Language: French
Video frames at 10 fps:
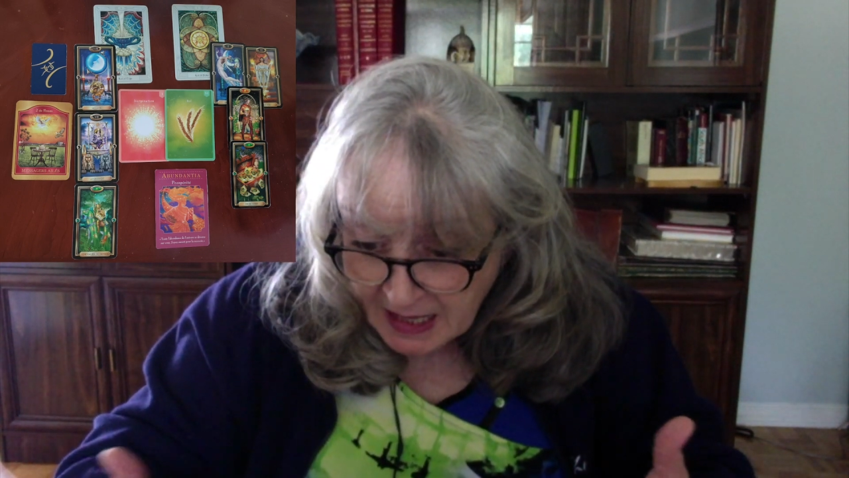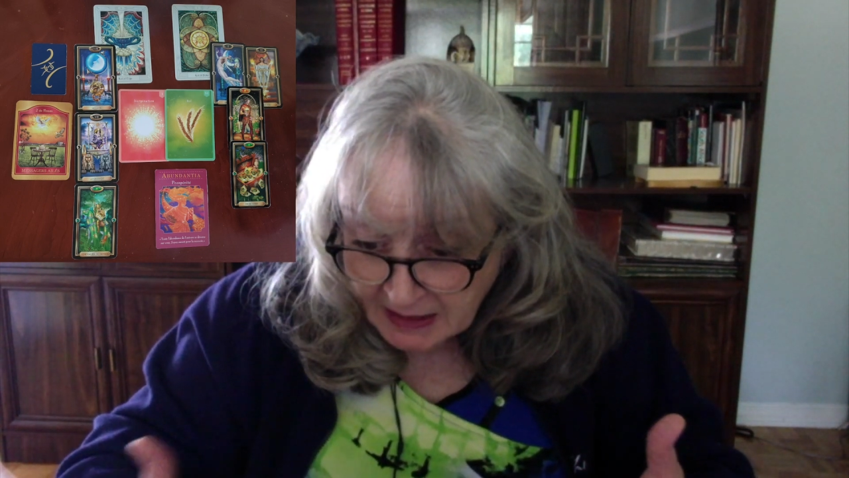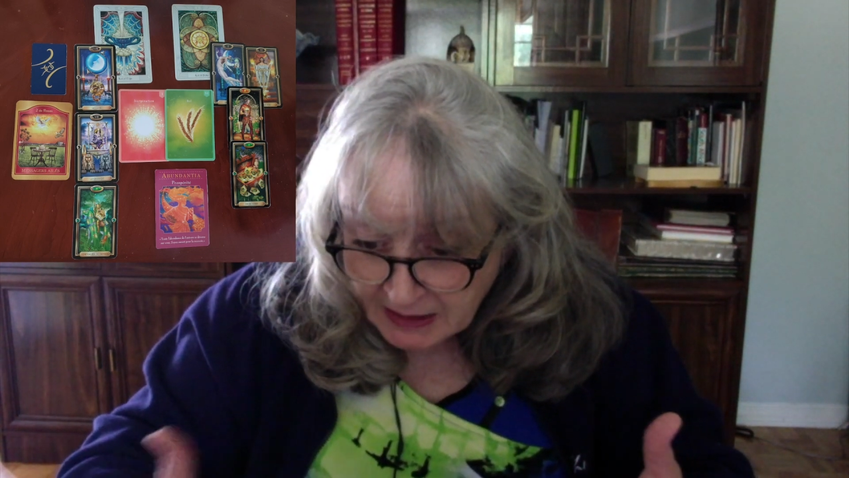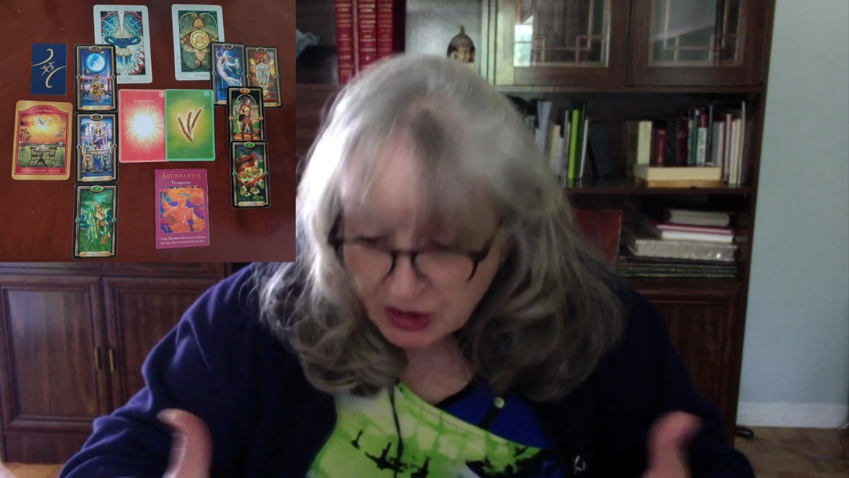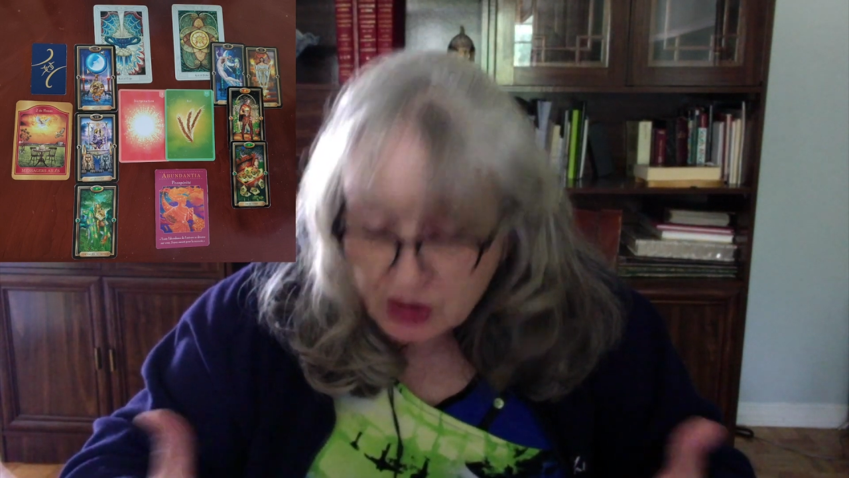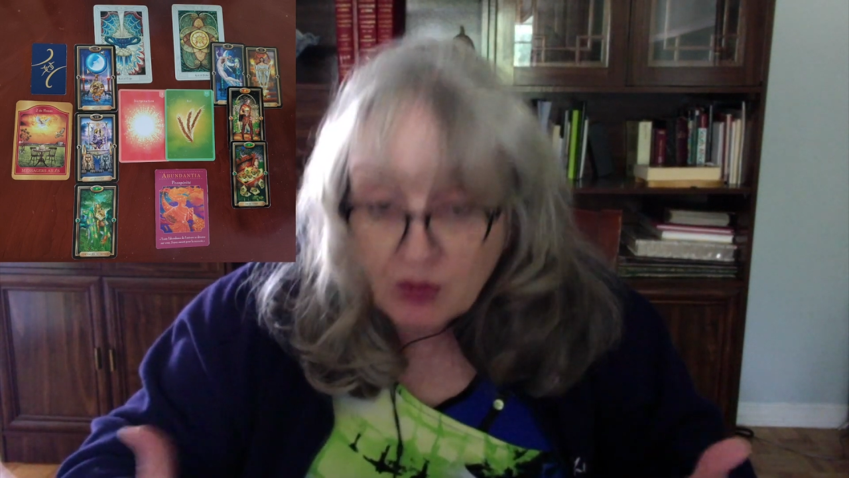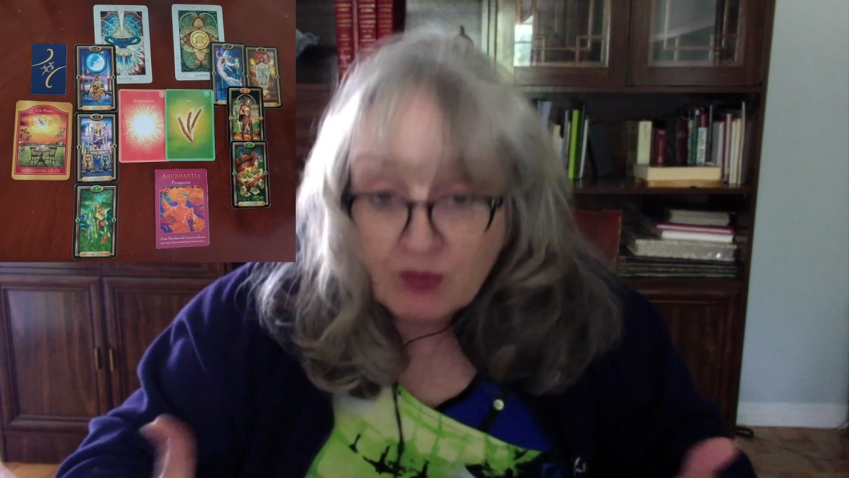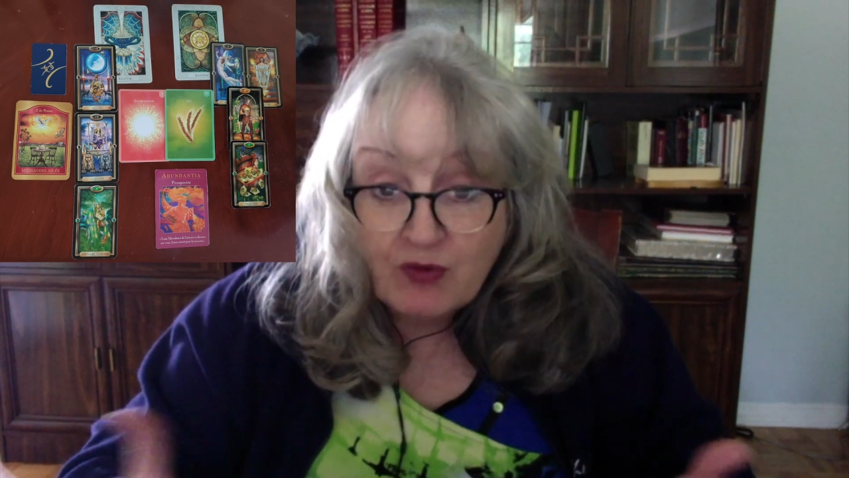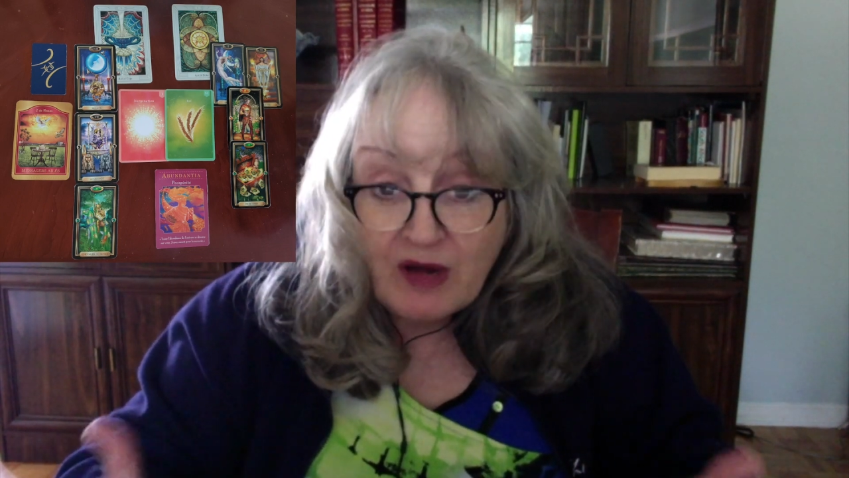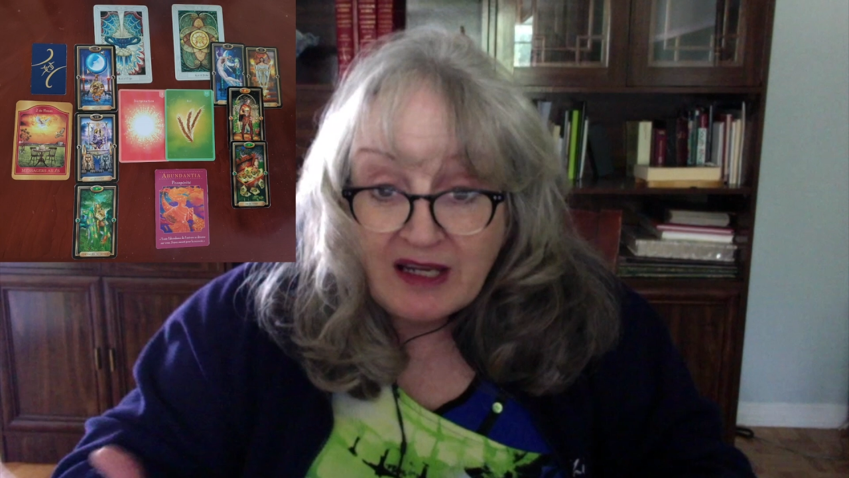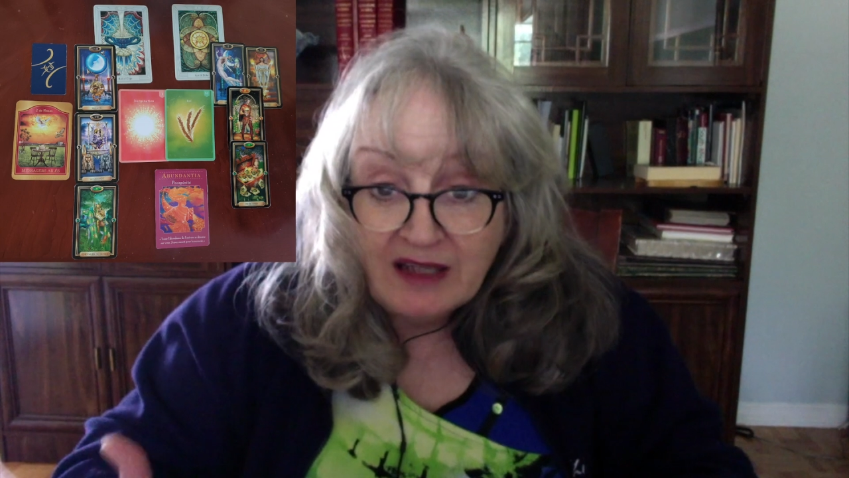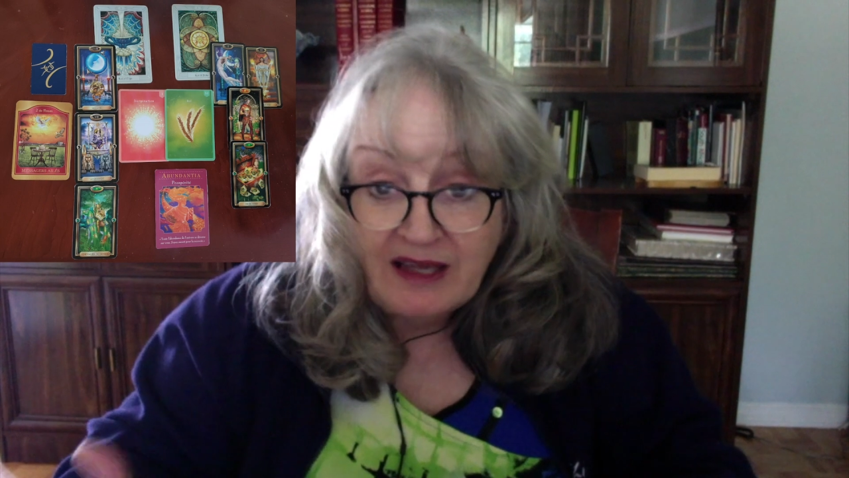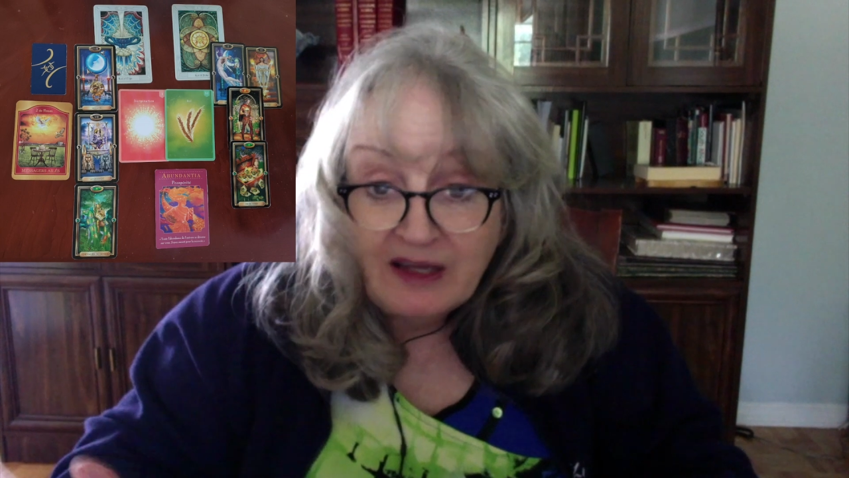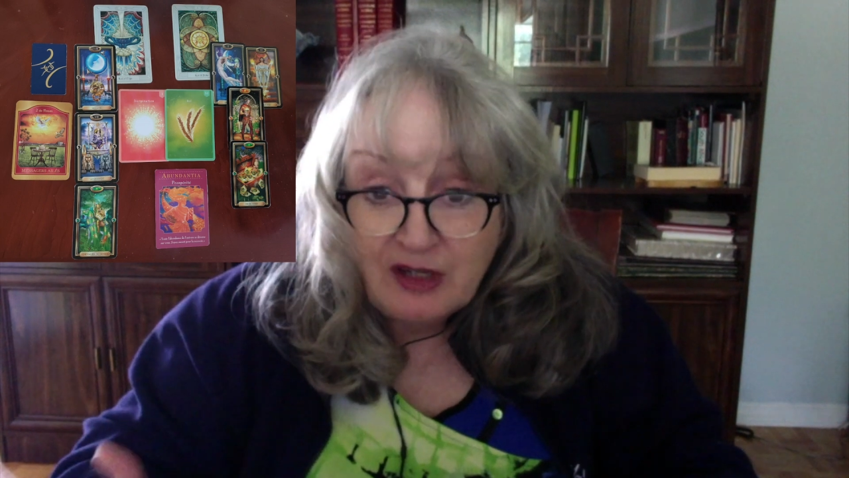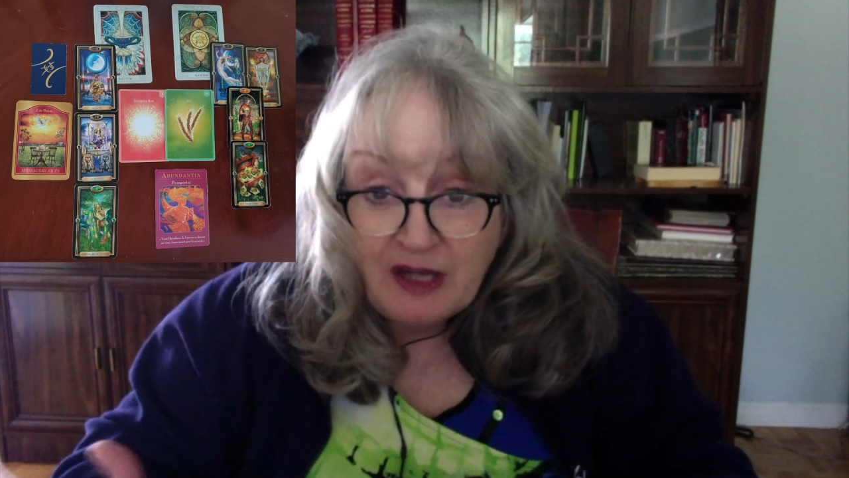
Lorsqu'on voit la carte de la